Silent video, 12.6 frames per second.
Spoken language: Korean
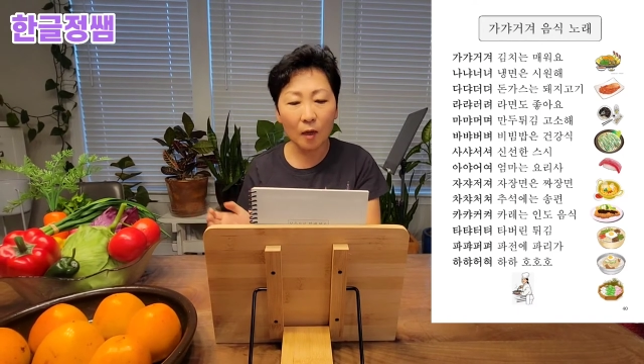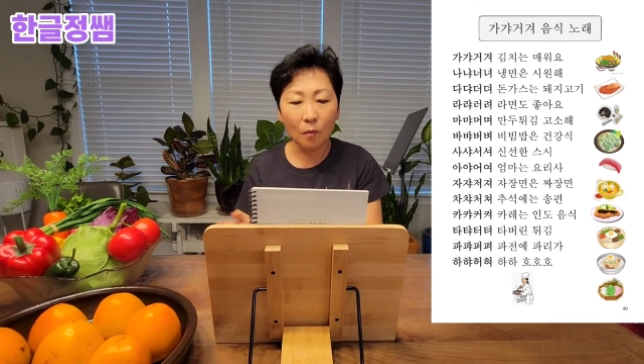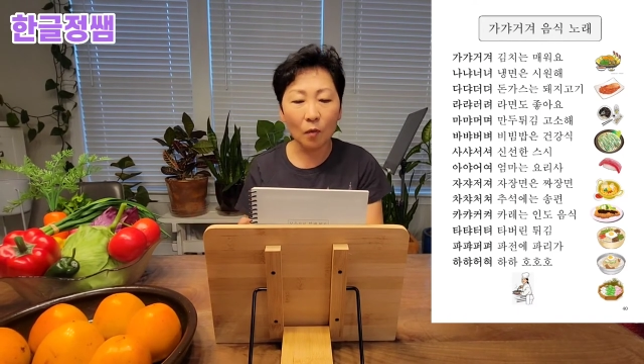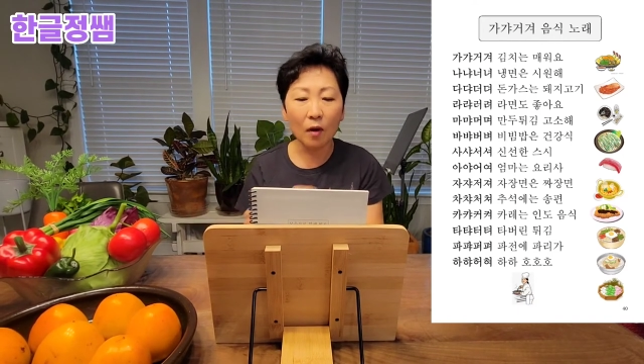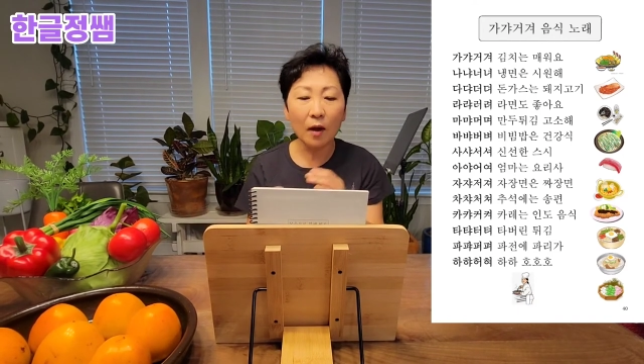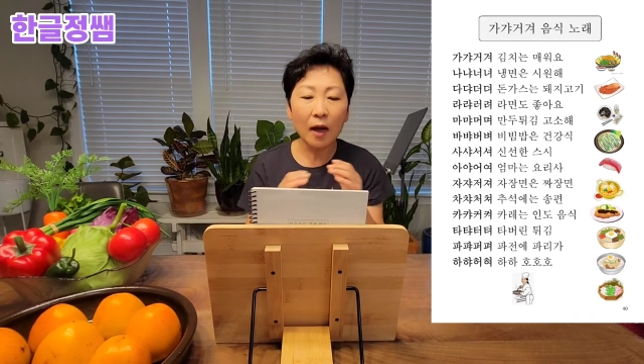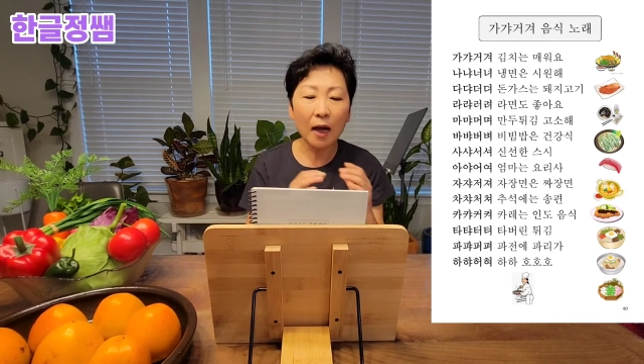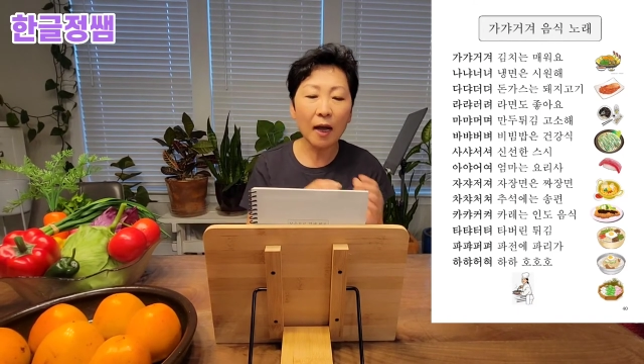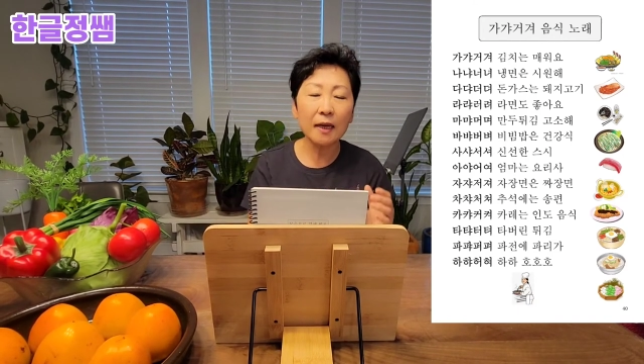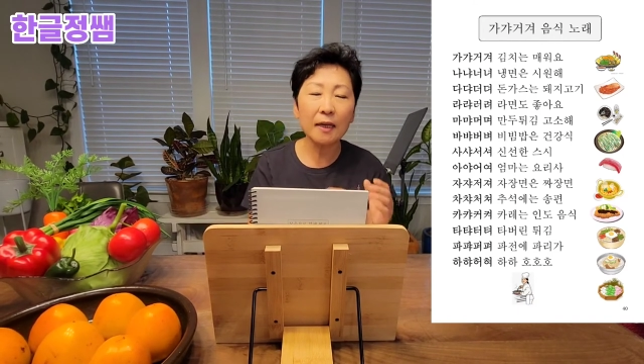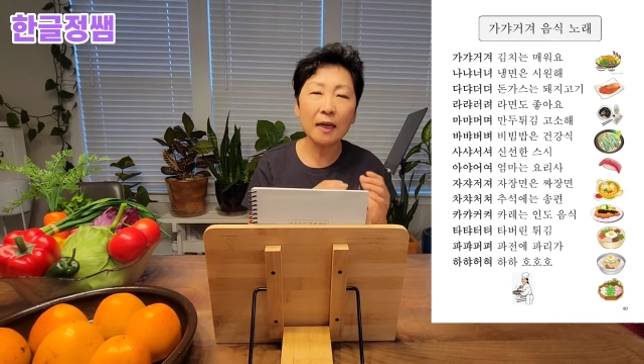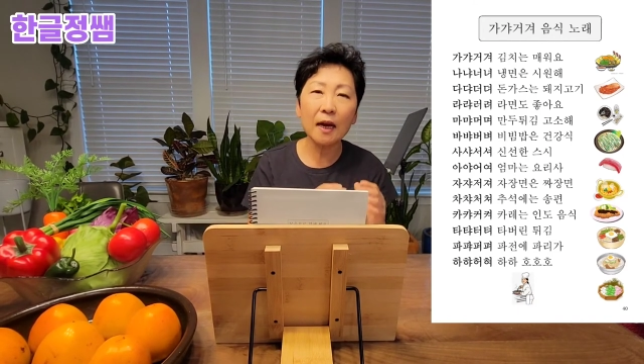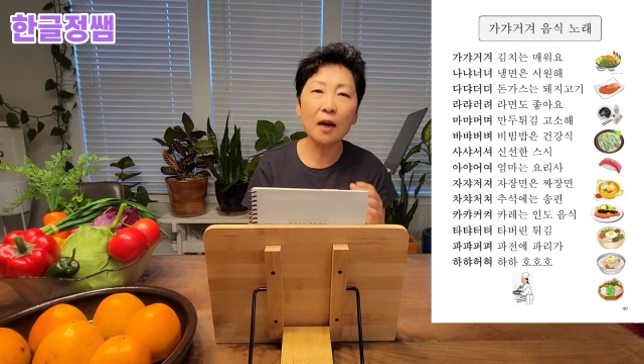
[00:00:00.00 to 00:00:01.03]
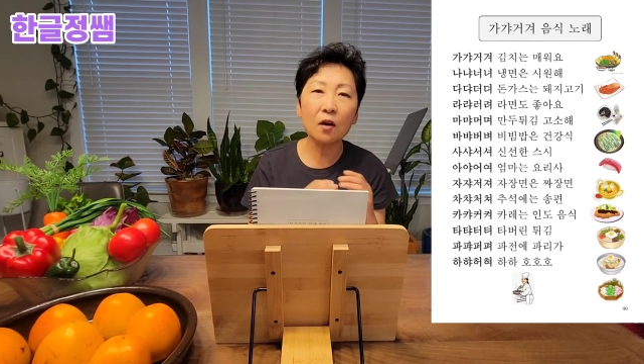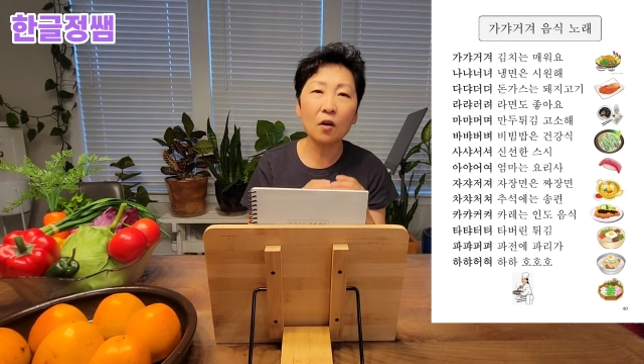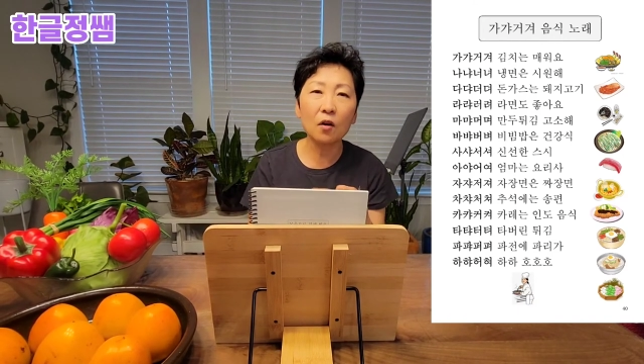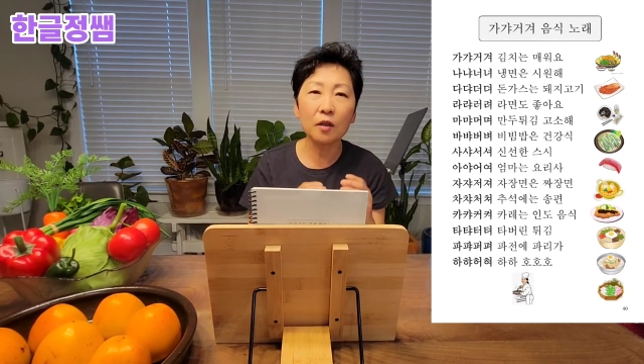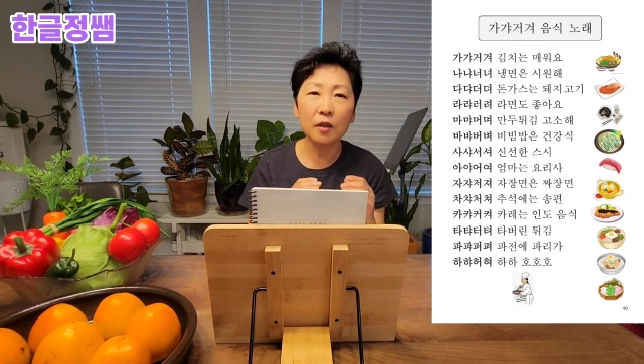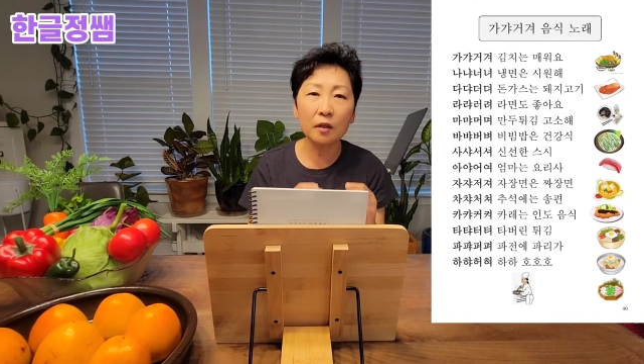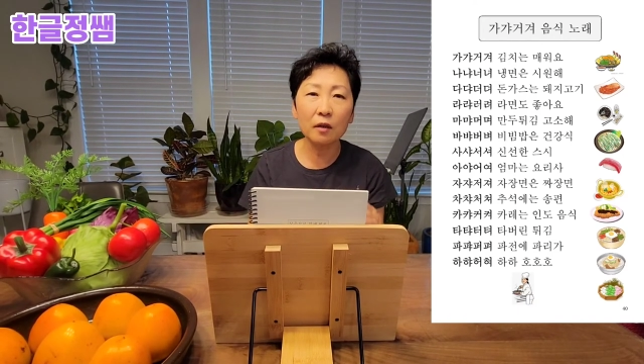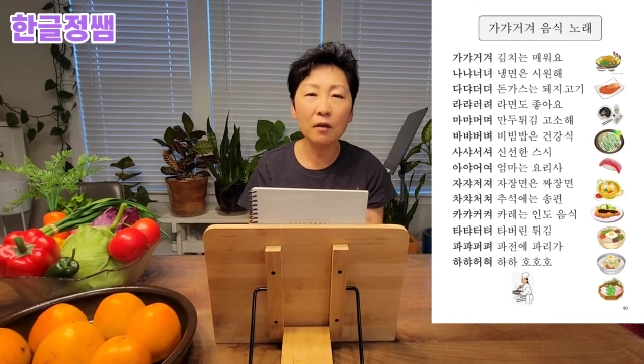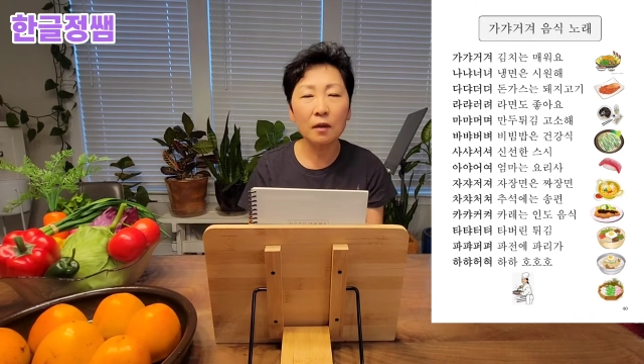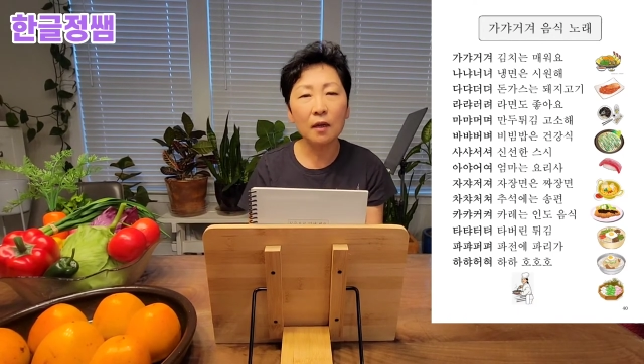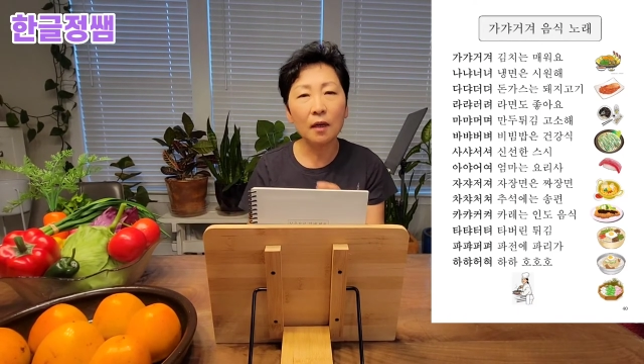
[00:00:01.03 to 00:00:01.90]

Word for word: 뭐 하야 허여